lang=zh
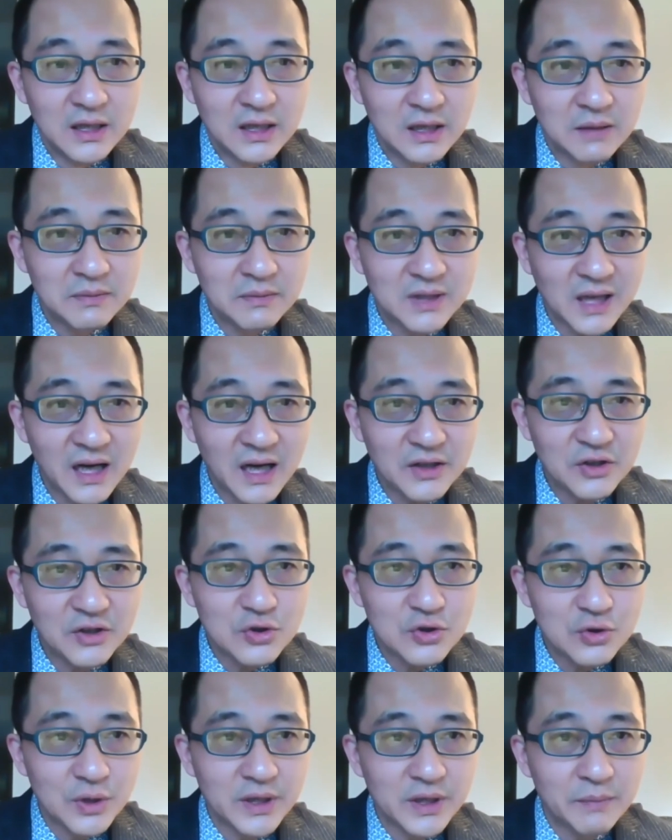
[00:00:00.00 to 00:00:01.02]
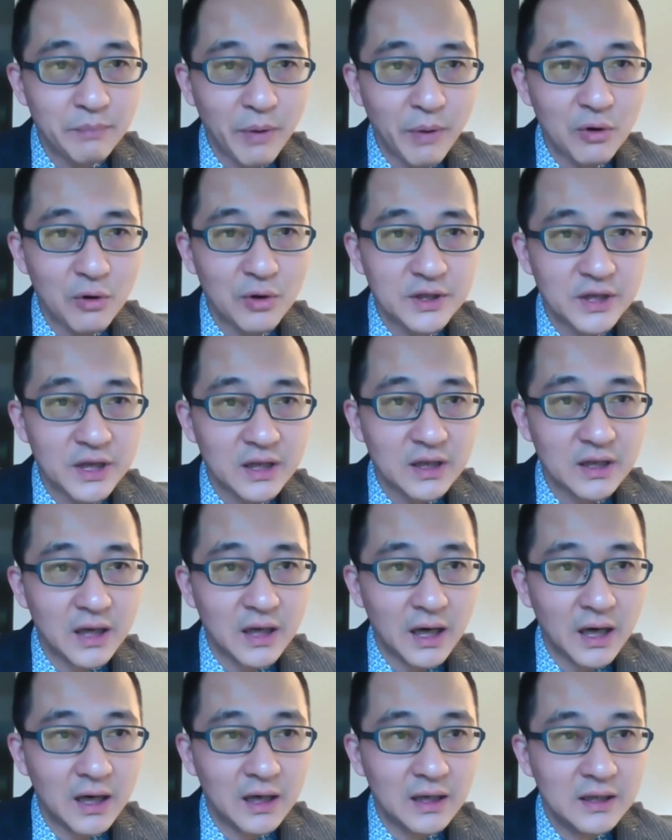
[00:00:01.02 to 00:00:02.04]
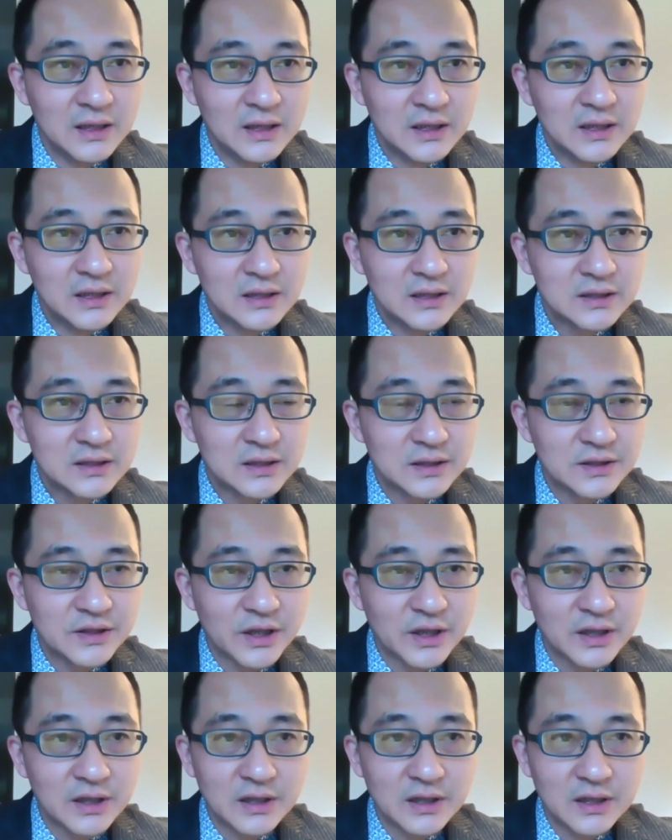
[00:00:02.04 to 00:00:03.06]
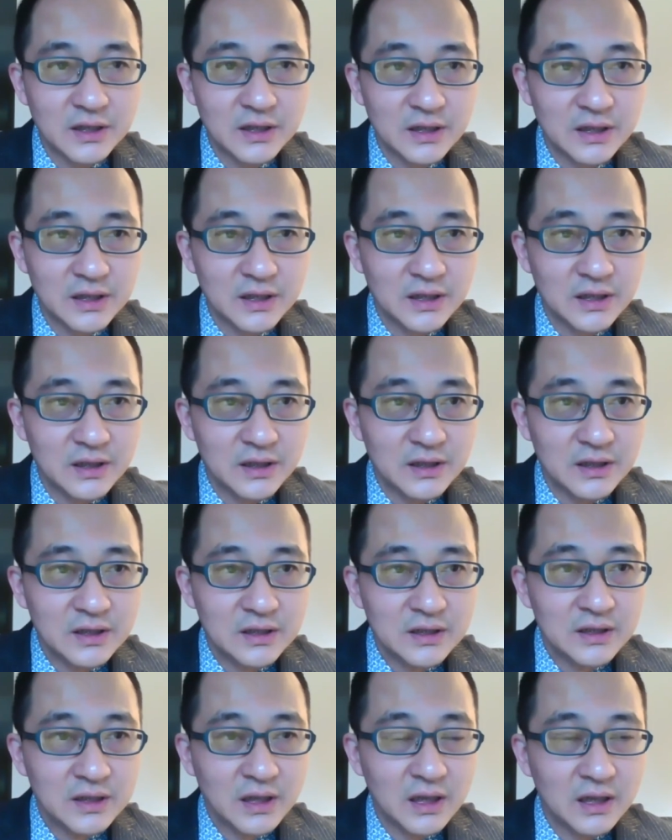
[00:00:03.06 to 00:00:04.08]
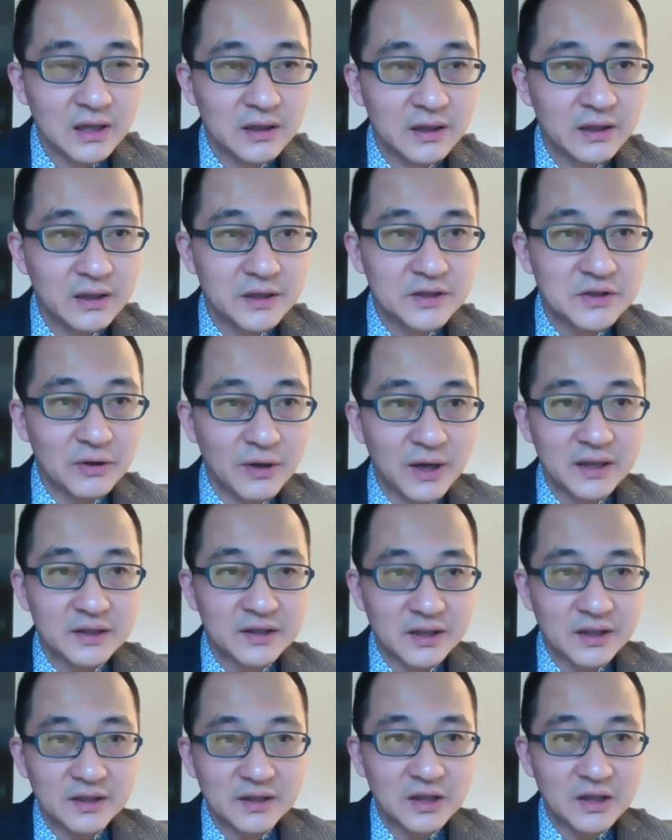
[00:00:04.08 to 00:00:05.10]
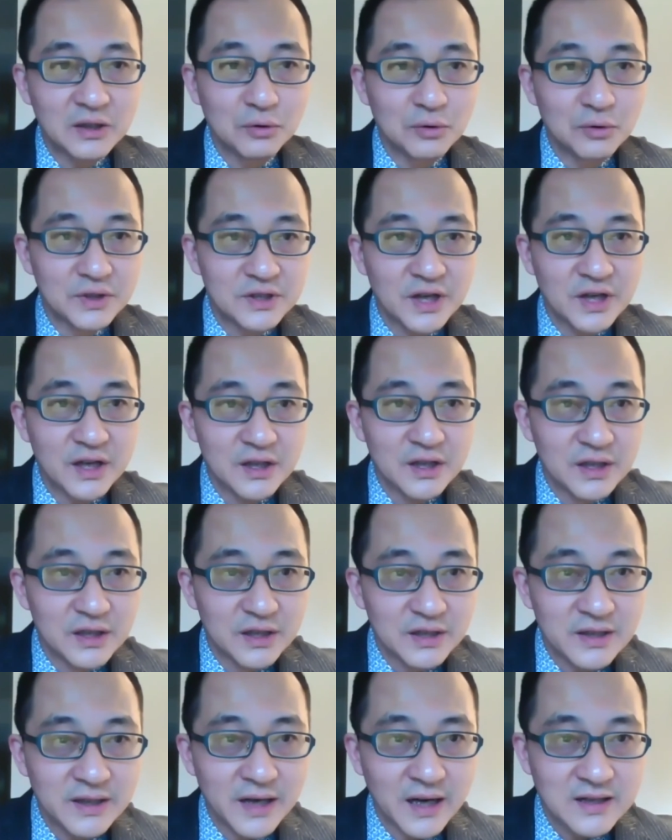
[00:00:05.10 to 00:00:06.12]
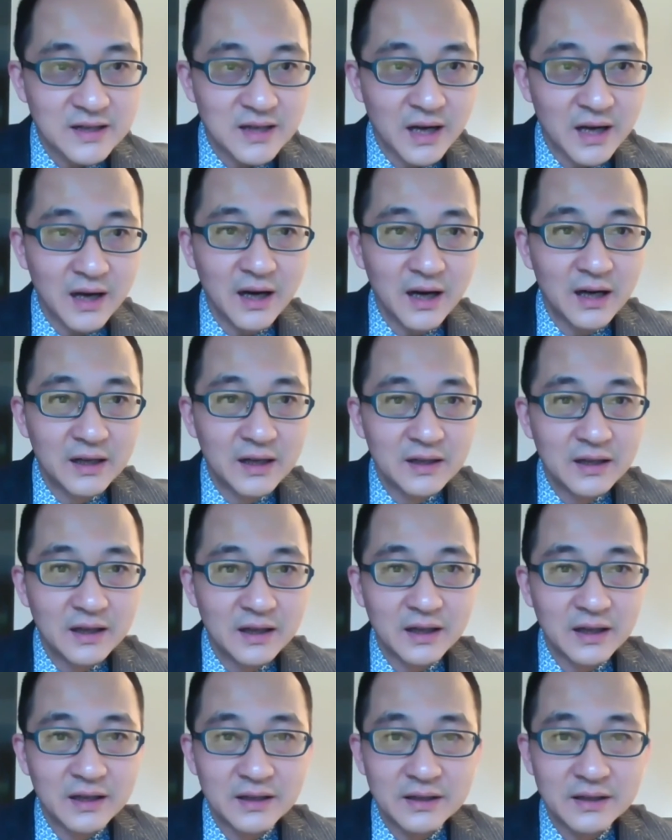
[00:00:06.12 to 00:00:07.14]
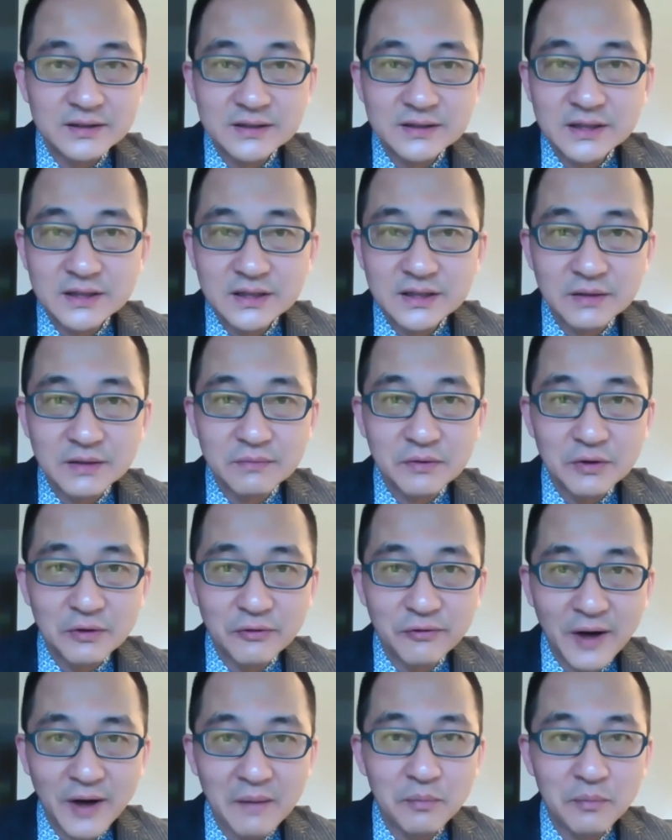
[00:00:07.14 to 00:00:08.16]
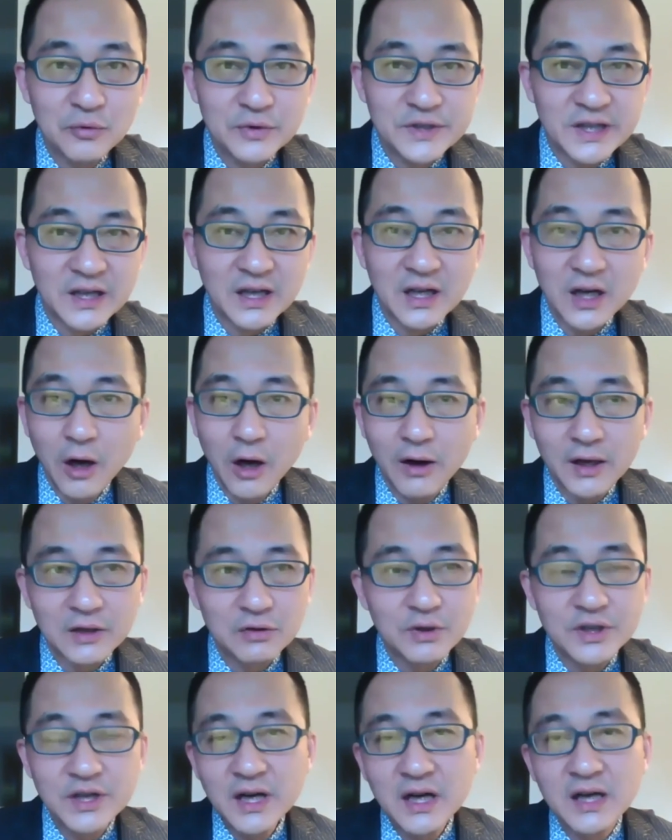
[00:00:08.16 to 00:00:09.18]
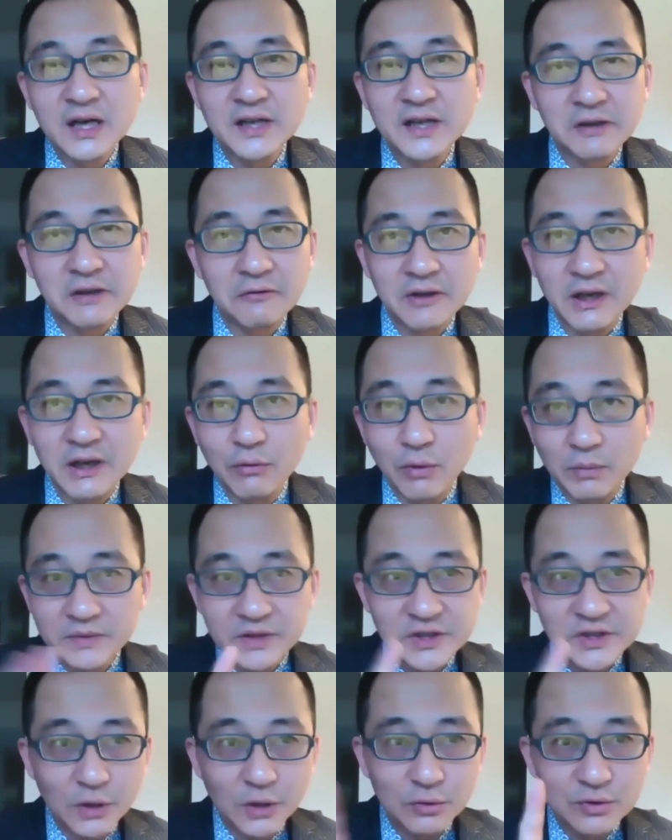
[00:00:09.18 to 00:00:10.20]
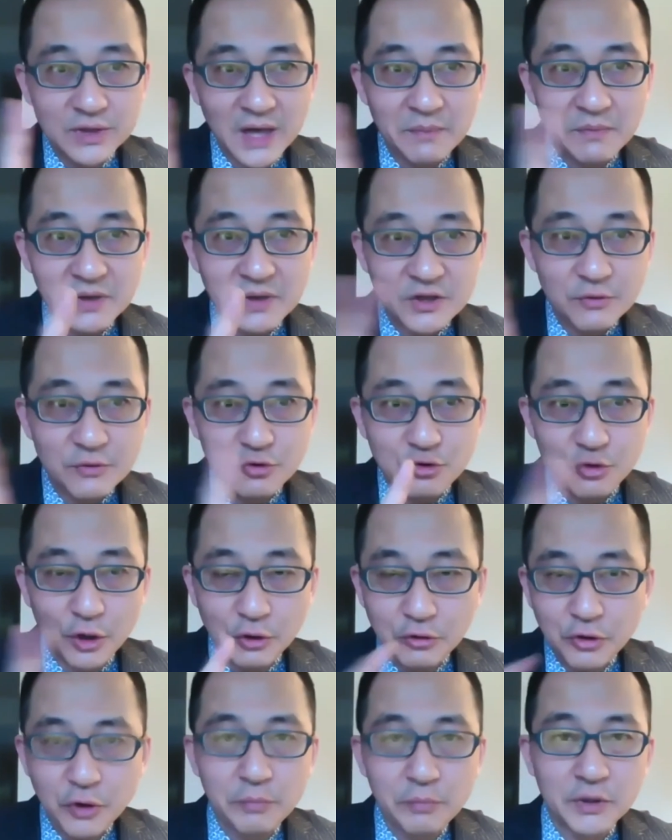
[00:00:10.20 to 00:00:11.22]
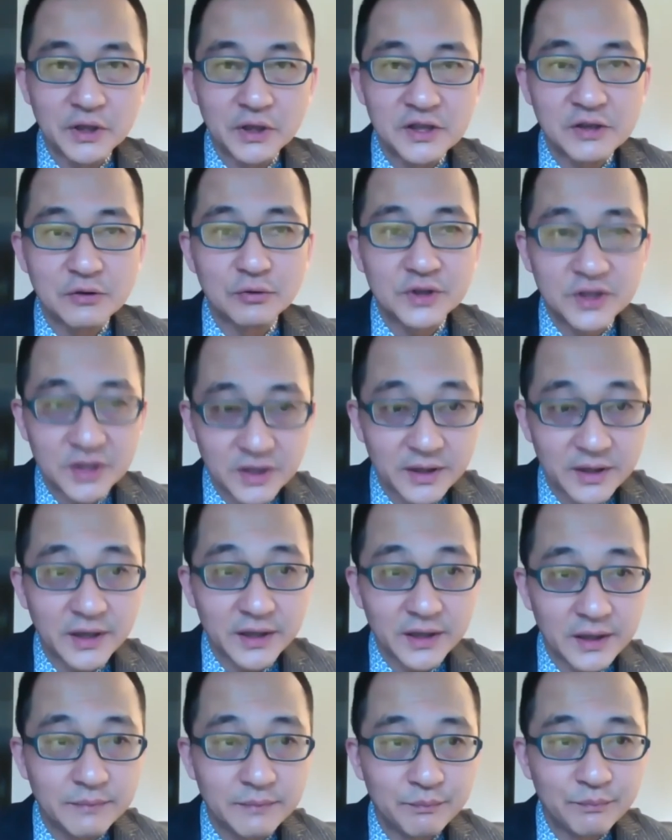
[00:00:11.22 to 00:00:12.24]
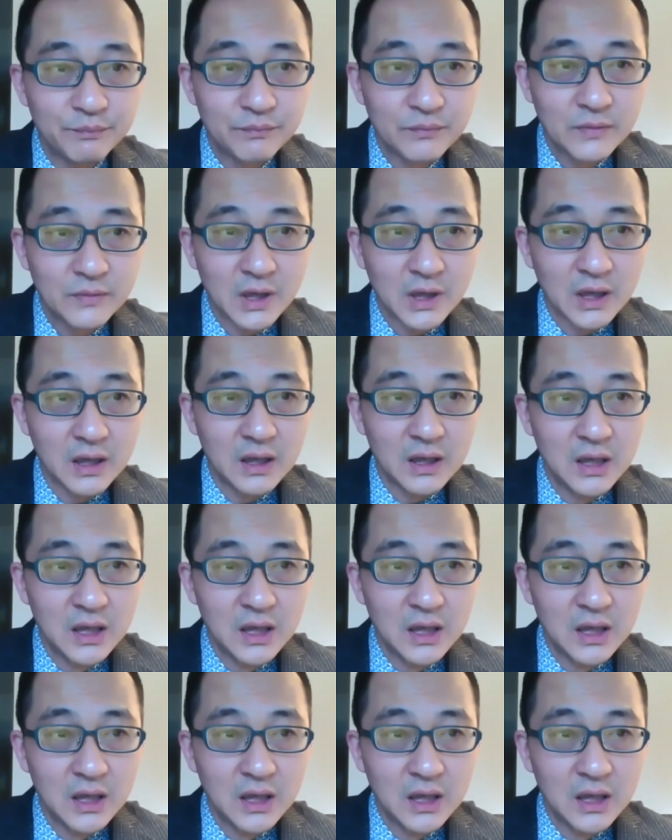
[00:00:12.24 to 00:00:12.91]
那么他就说呢，包括这个啊，这这个呃雷索啊和这个滴露的这个生产商啊，呃，那么就发布警告啊，说任何情况下我们的消毒产品是绝对不能进入体内的啊。